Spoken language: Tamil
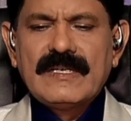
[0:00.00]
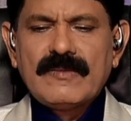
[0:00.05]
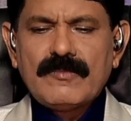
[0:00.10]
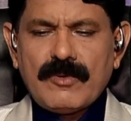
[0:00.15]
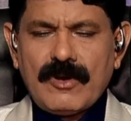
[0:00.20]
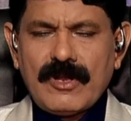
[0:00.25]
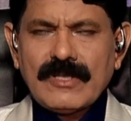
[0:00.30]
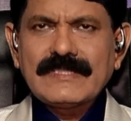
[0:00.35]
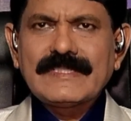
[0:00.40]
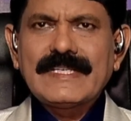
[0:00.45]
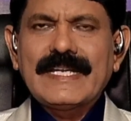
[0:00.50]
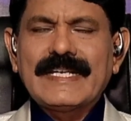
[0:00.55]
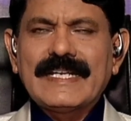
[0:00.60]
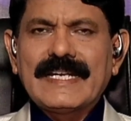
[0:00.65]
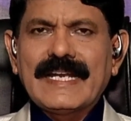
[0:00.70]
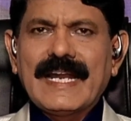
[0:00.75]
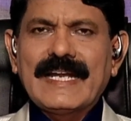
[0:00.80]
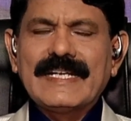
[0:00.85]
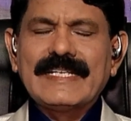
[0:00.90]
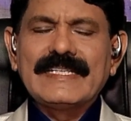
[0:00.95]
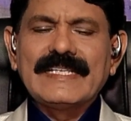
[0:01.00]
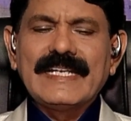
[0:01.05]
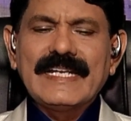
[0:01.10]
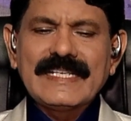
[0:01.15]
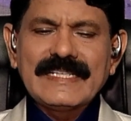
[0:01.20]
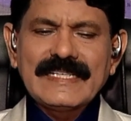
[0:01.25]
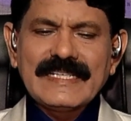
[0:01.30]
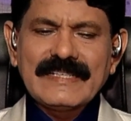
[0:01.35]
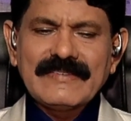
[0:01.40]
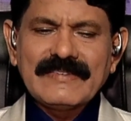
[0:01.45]
ப்ராஸ்டேட் கிளாண்ட்
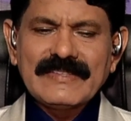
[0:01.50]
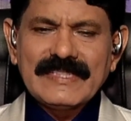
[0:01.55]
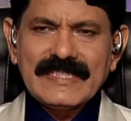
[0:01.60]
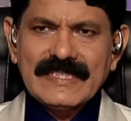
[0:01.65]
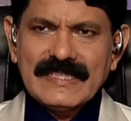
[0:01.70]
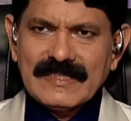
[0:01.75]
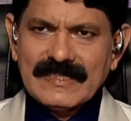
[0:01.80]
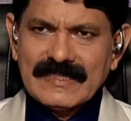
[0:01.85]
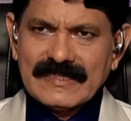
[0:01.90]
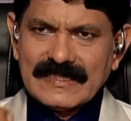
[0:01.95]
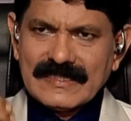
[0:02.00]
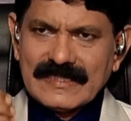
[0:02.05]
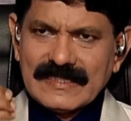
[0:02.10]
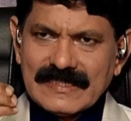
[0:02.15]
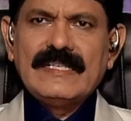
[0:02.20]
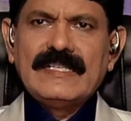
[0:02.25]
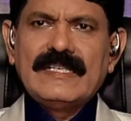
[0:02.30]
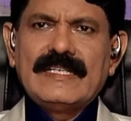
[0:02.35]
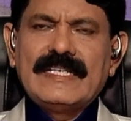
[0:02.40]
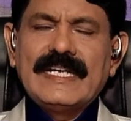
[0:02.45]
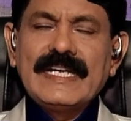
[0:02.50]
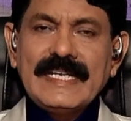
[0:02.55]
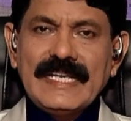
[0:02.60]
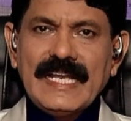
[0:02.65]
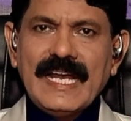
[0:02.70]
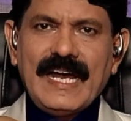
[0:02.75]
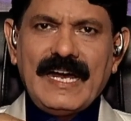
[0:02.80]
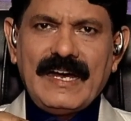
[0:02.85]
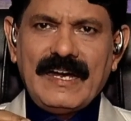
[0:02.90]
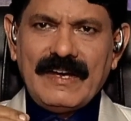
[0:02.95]
இதிலேருந்து வந்து
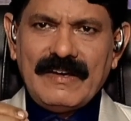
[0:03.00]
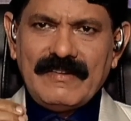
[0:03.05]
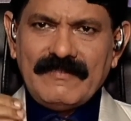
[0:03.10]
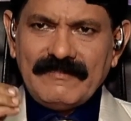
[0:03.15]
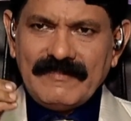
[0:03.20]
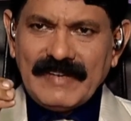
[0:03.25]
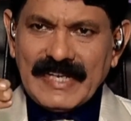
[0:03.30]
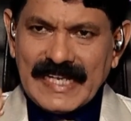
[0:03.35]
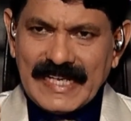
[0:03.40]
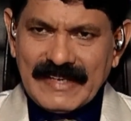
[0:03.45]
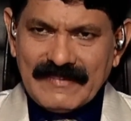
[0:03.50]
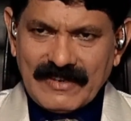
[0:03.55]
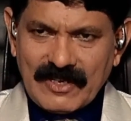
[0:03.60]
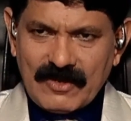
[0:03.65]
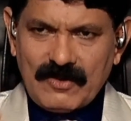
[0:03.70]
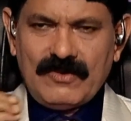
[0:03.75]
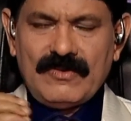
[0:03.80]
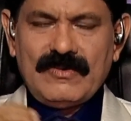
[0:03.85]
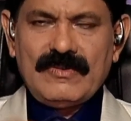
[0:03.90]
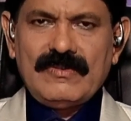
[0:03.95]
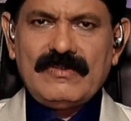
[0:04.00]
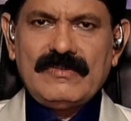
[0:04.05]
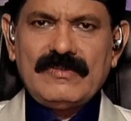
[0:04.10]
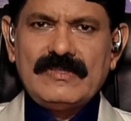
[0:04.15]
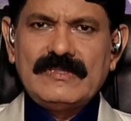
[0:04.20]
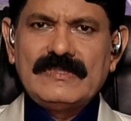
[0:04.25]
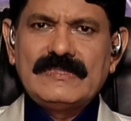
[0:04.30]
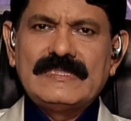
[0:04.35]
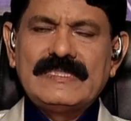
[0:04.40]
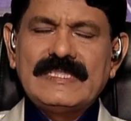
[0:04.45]
ரெடியாக வெளியே வரும்
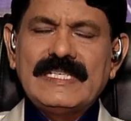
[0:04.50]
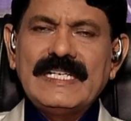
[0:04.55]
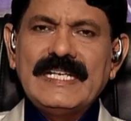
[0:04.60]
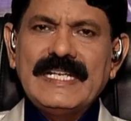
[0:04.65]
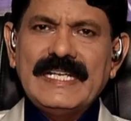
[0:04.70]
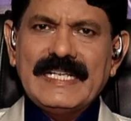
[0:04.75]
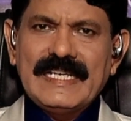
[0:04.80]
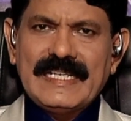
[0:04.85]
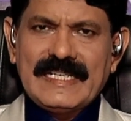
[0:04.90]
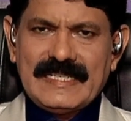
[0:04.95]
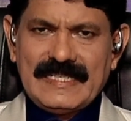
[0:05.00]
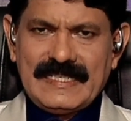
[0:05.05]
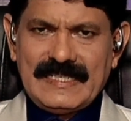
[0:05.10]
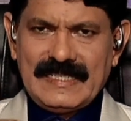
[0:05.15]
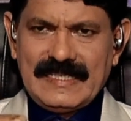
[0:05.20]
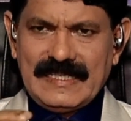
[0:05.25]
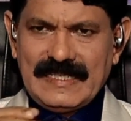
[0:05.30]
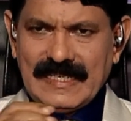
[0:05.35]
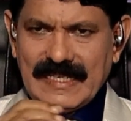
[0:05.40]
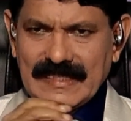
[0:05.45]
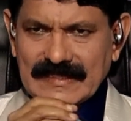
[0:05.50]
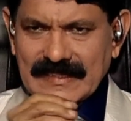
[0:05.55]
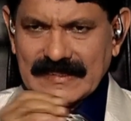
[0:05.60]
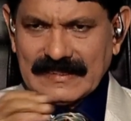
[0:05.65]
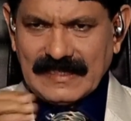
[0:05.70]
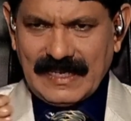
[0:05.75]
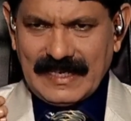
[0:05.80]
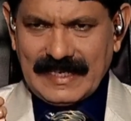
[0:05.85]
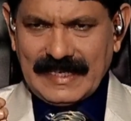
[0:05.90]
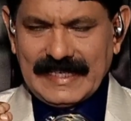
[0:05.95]
சிறுநீர் அந்த
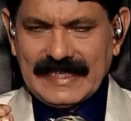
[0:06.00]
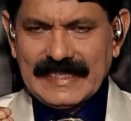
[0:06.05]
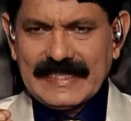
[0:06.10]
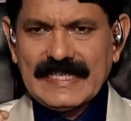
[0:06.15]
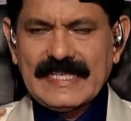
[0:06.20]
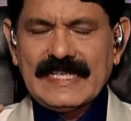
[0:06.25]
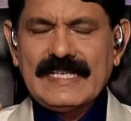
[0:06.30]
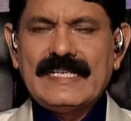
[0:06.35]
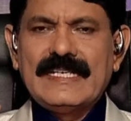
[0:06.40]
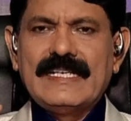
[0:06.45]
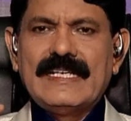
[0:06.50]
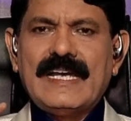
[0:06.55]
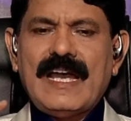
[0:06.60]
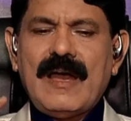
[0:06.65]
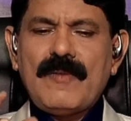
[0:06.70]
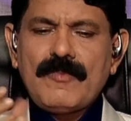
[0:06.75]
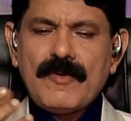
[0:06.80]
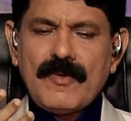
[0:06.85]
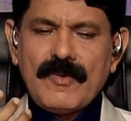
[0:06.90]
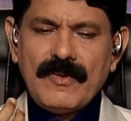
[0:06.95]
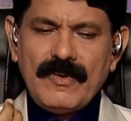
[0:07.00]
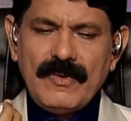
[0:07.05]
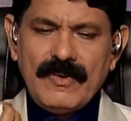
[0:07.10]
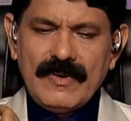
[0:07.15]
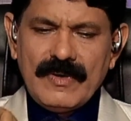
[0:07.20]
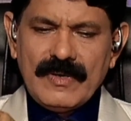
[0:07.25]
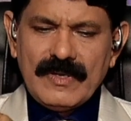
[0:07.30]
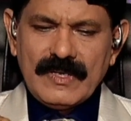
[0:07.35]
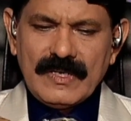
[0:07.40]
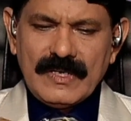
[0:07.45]
தாரைக்கிட்ட அப்போது
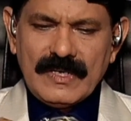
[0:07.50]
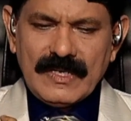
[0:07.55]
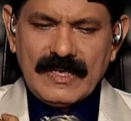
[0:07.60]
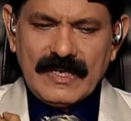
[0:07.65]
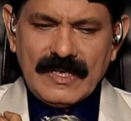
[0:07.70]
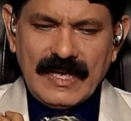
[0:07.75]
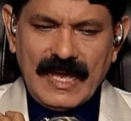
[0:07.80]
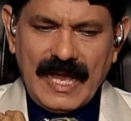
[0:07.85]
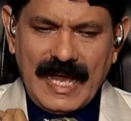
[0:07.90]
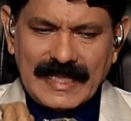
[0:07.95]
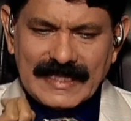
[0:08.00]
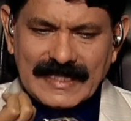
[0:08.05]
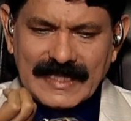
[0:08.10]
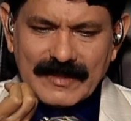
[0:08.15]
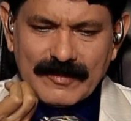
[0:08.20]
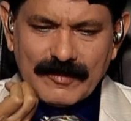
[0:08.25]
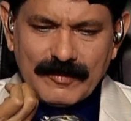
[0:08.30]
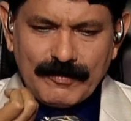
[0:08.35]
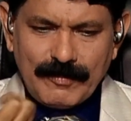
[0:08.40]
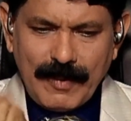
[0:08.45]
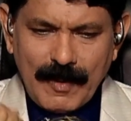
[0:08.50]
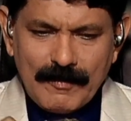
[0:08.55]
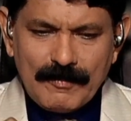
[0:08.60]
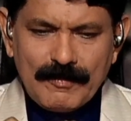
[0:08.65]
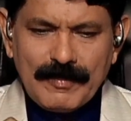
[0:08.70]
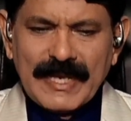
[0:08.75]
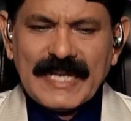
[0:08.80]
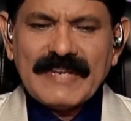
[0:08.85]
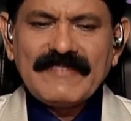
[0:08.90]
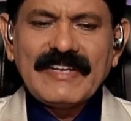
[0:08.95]
அதை
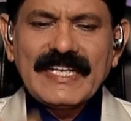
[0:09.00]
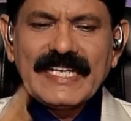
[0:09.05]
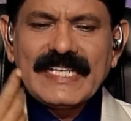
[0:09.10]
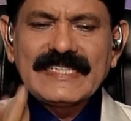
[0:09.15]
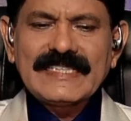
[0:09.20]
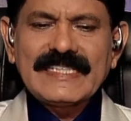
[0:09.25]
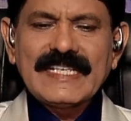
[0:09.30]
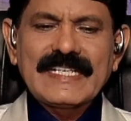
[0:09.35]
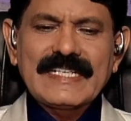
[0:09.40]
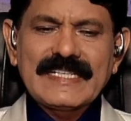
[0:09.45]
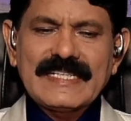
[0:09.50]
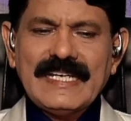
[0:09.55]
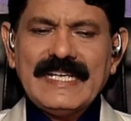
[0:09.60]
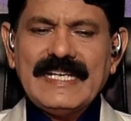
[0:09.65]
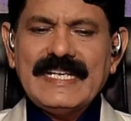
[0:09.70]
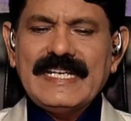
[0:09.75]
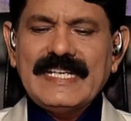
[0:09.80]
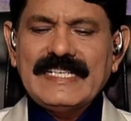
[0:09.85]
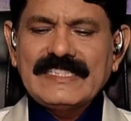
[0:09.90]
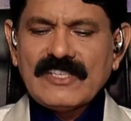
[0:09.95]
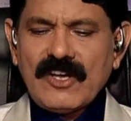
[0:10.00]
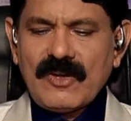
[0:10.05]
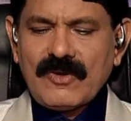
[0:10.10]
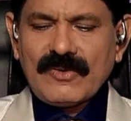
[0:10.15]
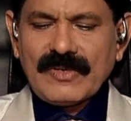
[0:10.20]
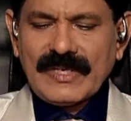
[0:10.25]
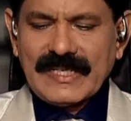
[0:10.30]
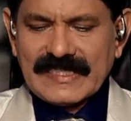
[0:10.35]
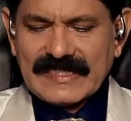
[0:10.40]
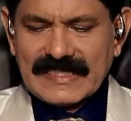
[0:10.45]
பம்ப் பண்ணி வெளியே தள்ளுறத
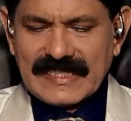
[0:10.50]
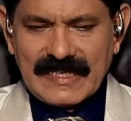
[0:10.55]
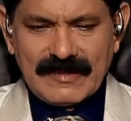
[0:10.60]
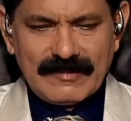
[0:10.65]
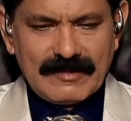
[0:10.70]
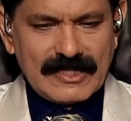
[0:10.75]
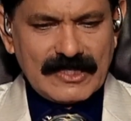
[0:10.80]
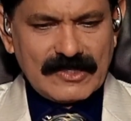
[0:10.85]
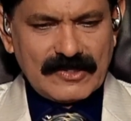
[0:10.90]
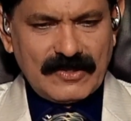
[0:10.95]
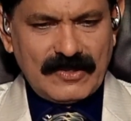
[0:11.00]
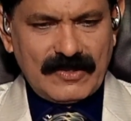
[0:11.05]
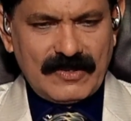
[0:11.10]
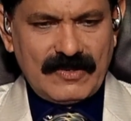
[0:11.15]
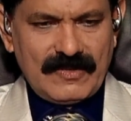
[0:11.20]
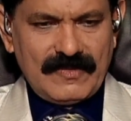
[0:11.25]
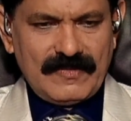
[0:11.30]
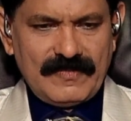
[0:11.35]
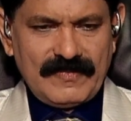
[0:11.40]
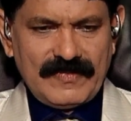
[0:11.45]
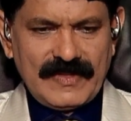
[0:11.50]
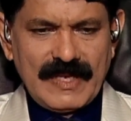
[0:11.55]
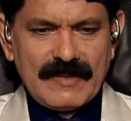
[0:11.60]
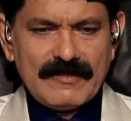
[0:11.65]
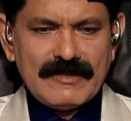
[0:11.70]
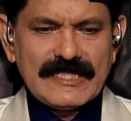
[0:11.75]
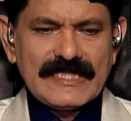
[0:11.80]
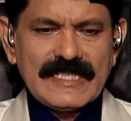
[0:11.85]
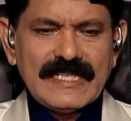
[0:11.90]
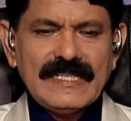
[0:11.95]
எஜாக்குலேஷன் அப்படின்னு சொல்கிறோம்
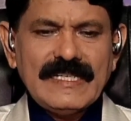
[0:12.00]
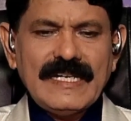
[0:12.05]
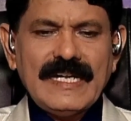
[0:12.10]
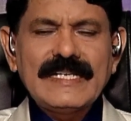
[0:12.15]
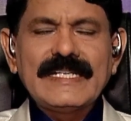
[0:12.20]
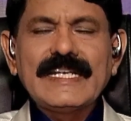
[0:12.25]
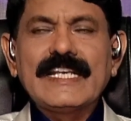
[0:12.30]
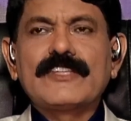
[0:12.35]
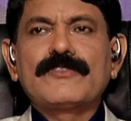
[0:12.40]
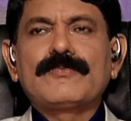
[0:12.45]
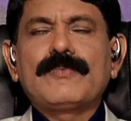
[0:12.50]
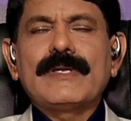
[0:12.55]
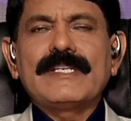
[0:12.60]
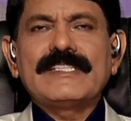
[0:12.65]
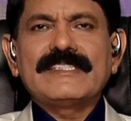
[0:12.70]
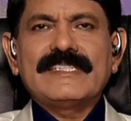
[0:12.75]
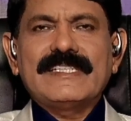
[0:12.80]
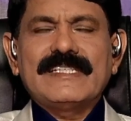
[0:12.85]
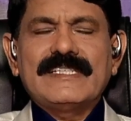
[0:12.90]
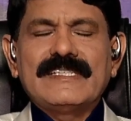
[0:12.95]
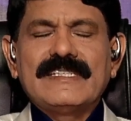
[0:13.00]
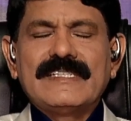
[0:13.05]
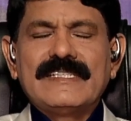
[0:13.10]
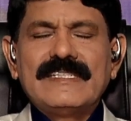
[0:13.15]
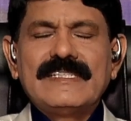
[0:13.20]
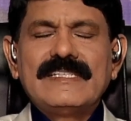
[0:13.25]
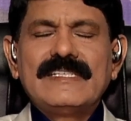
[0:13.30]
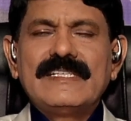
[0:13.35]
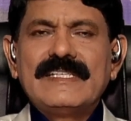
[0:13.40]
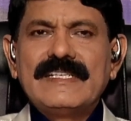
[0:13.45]
எமிஷன் அண்ட் எக்ஸ்பல்ஷன்
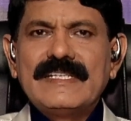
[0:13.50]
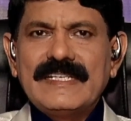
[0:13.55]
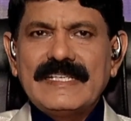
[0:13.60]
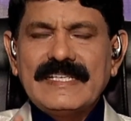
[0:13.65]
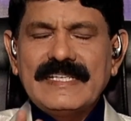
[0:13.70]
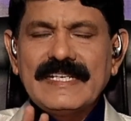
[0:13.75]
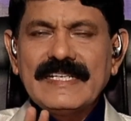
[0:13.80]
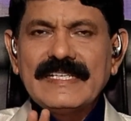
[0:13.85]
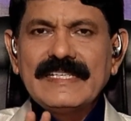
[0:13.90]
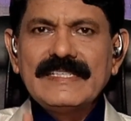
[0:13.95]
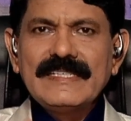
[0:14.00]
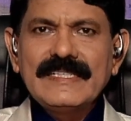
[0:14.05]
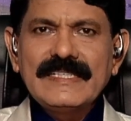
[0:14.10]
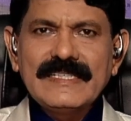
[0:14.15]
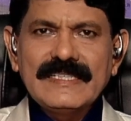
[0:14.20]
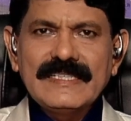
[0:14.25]
இரண்டு